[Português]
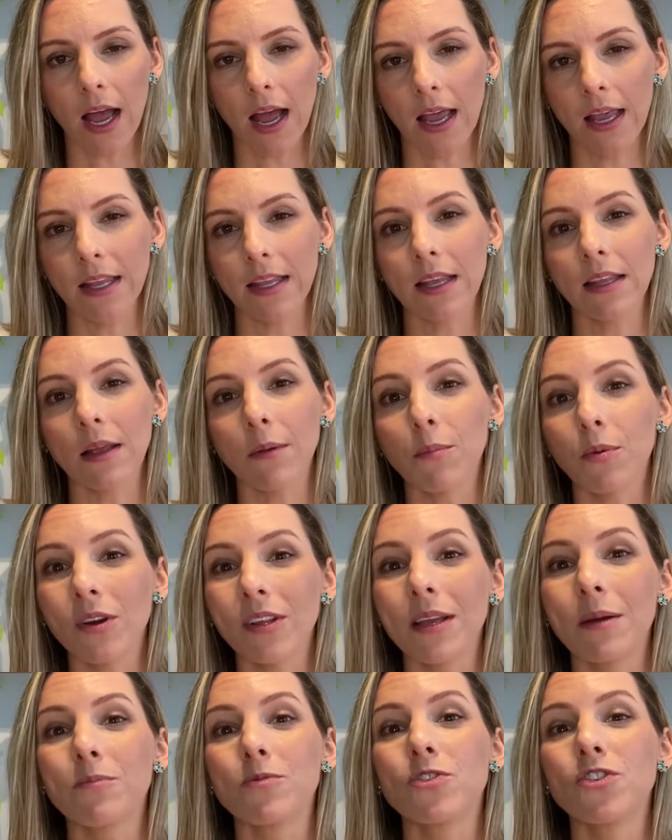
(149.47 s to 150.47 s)
Ainda não
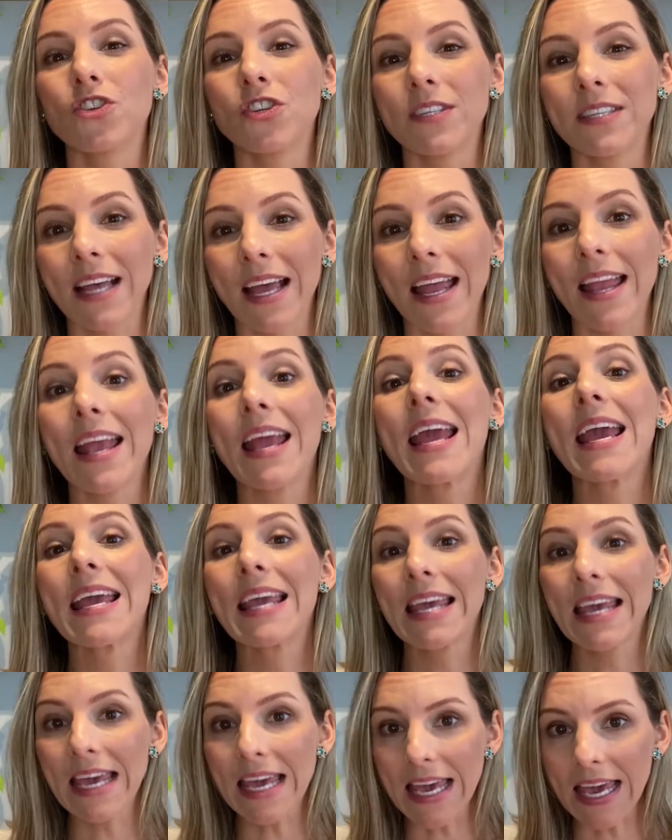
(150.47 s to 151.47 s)
podemos dizer
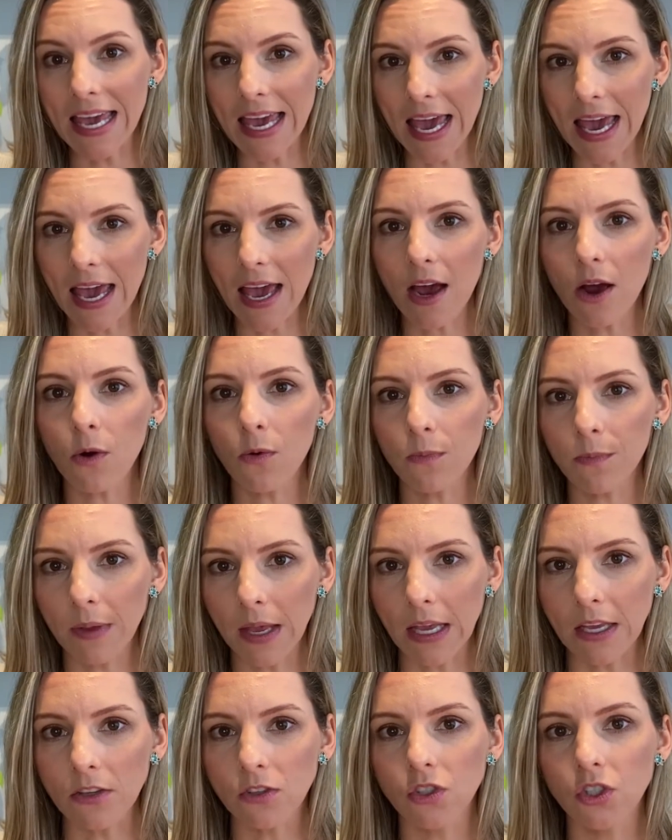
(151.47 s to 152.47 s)
que
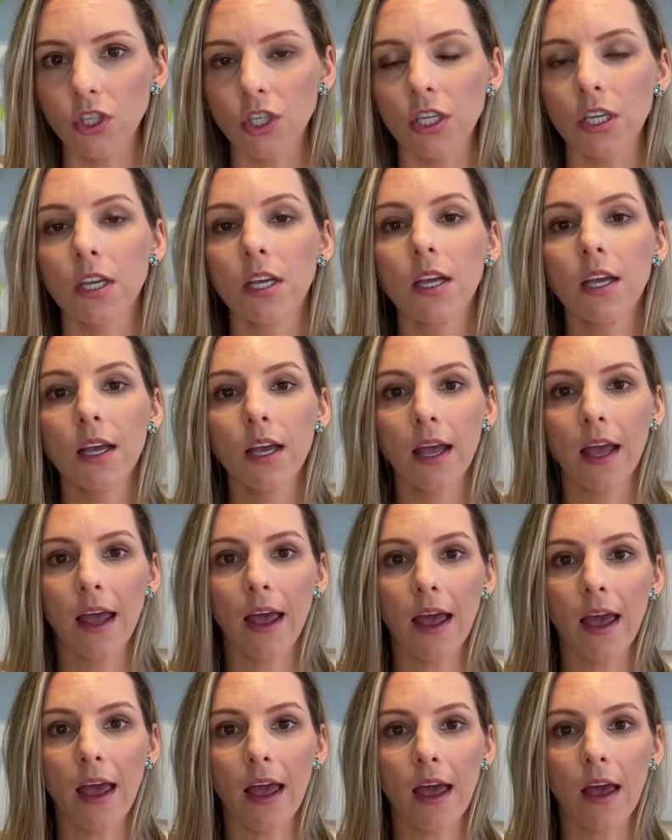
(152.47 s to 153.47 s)
realmente
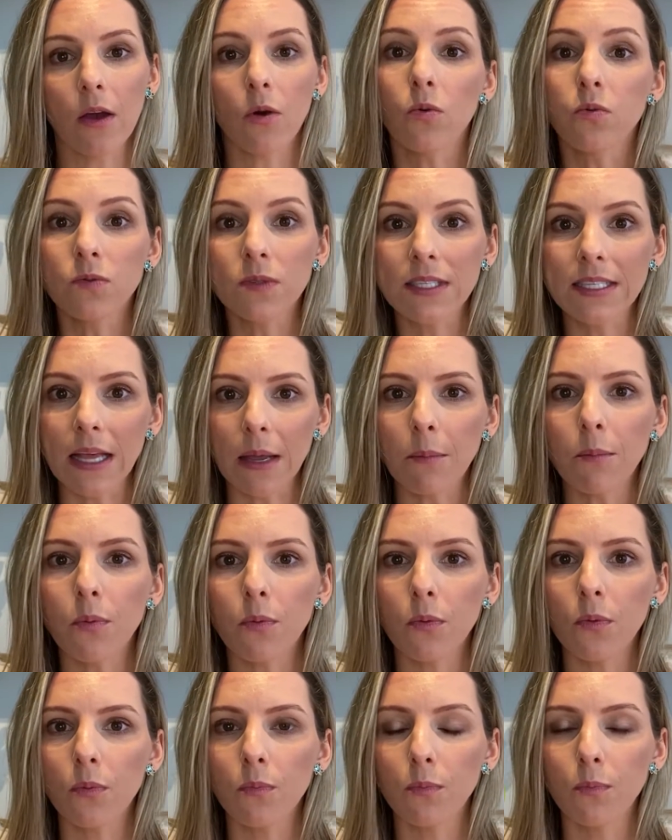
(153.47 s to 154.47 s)
é, com
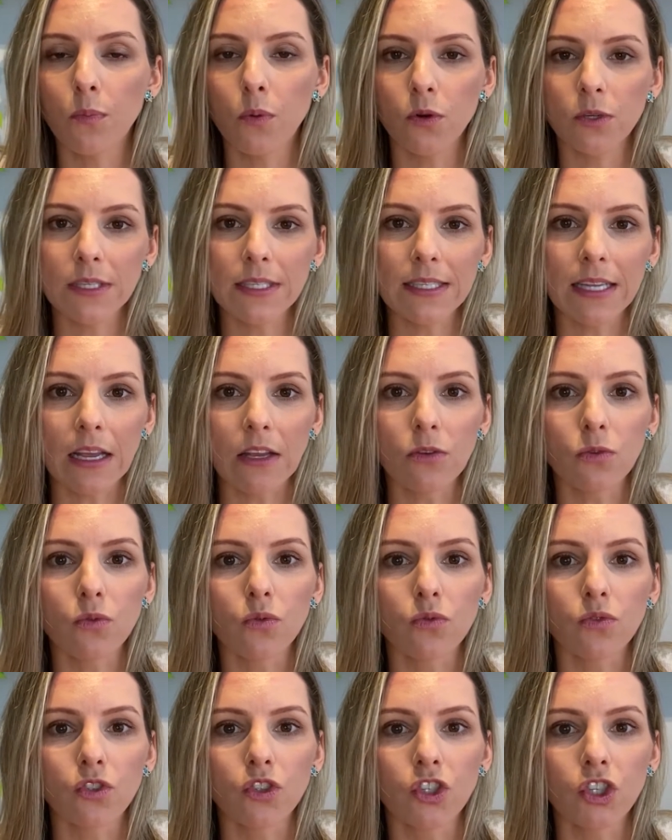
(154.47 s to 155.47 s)

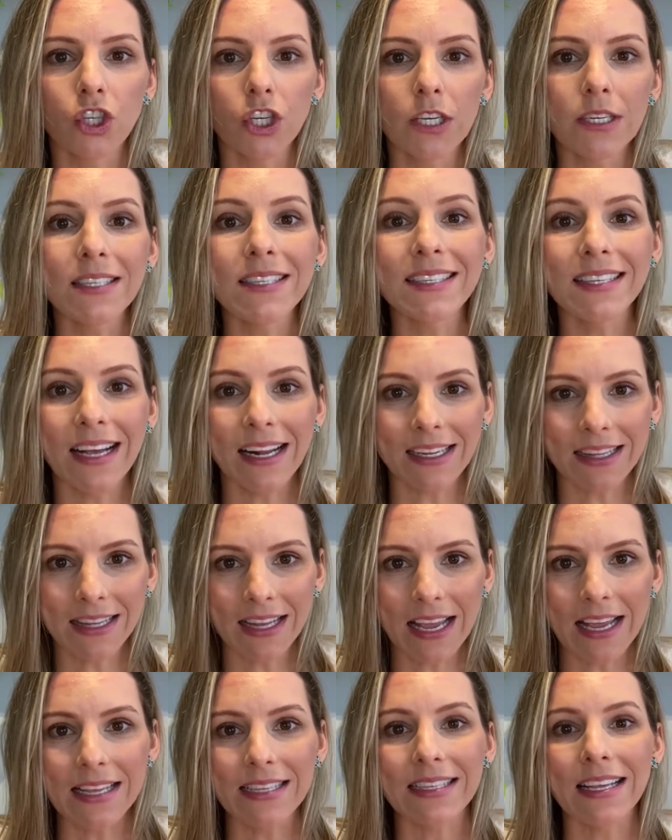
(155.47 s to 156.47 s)
100% de
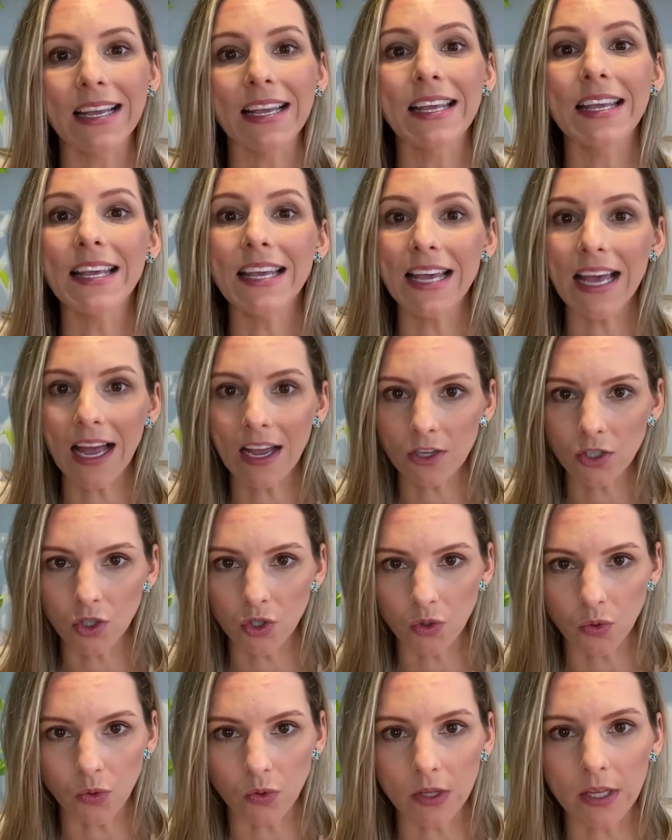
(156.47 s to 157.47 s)
certeza que
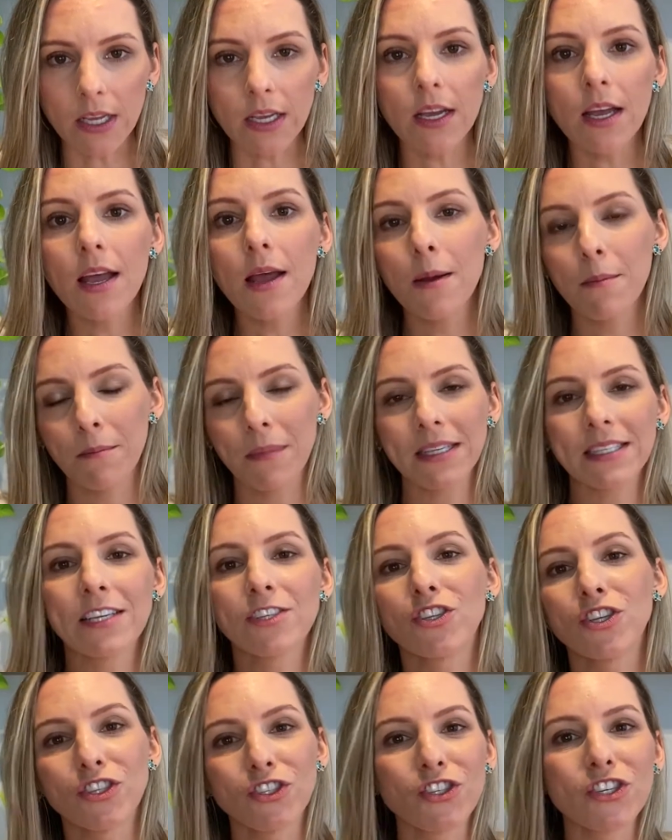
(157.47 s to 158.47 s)
ajuda, mas a
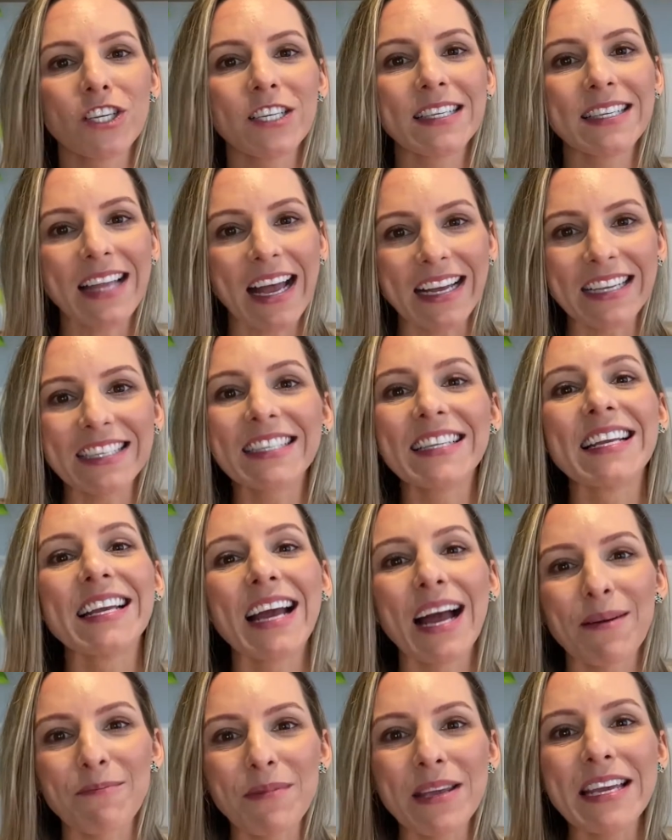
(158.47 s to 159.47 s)
gente está se
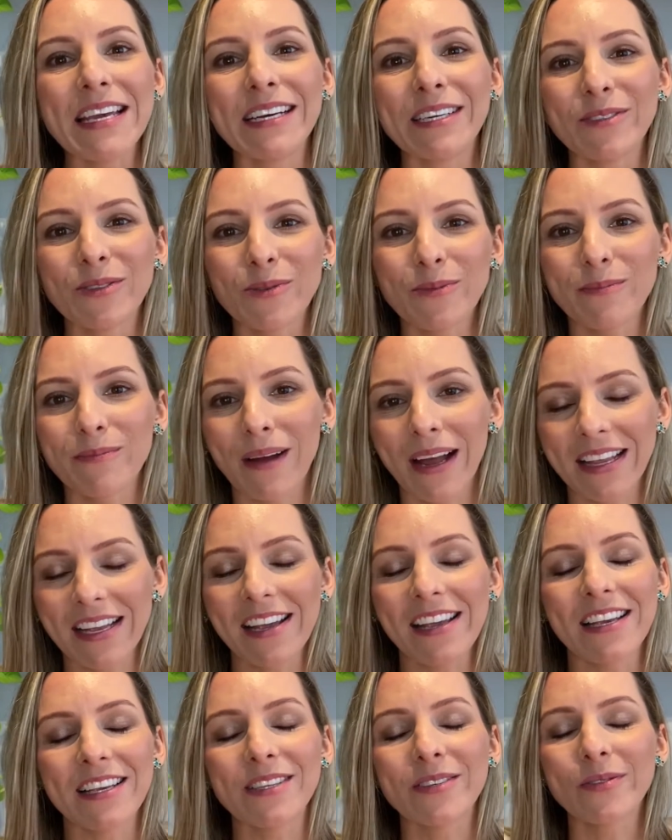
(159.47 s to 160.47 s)
encaminhando para
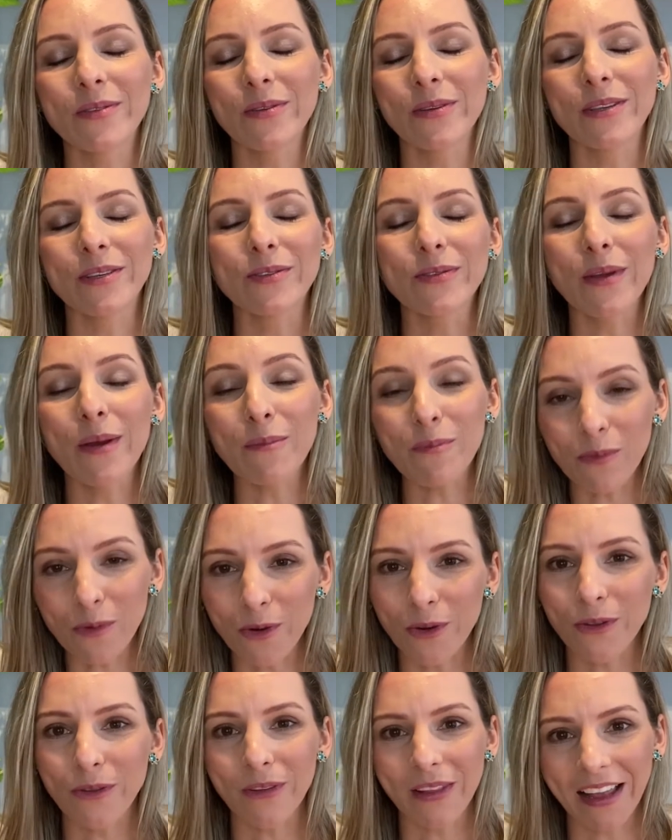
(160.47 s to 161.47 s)
isso e isso é
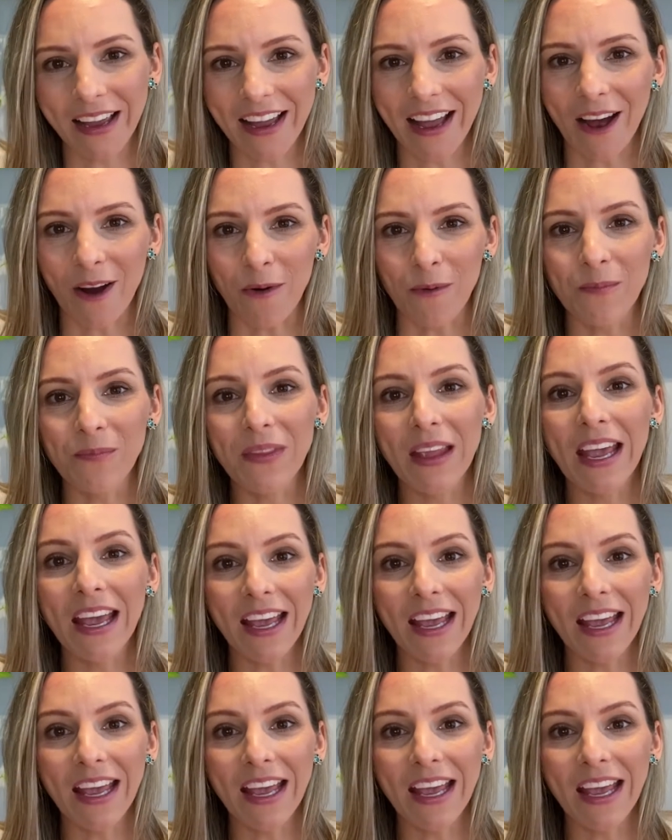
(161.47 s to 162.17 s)
muito legal.